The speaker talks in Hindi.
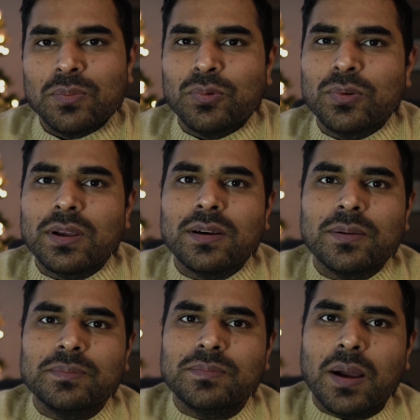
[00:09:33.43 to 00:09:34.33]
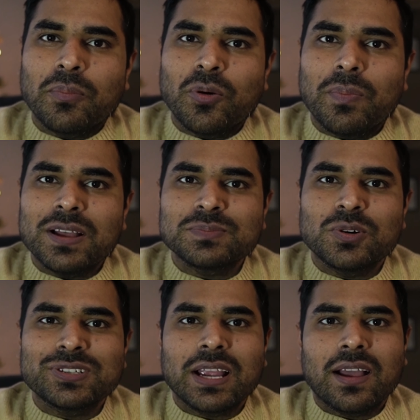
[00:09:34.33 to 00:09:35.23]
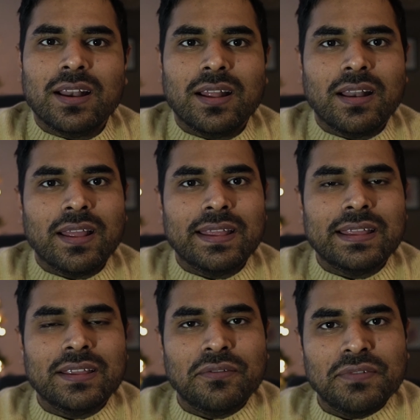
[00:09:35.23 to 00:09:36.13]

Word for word: पूरा आपको पासपोर्ट चेक कराना है